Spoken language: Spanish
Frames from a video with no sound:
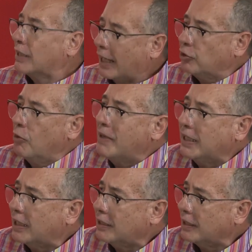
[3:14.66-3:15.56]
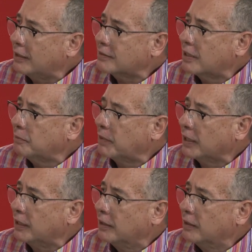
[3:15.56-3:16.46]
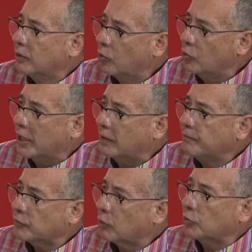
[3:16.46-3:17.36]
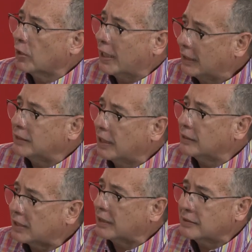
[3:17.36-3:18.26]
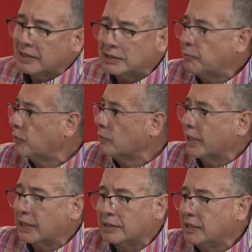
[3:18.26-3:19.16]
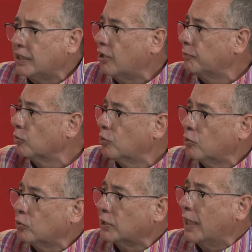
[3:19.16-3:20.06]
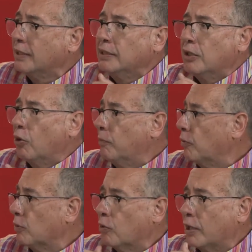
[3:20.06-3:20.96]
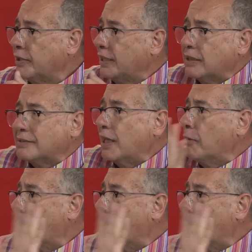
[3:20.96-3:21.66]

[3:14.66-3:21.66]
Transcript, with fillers: Hay dos maneras de irse del país. Una, cuando la gente transita por Maiquetía o por Cúcuta o por Boavista, se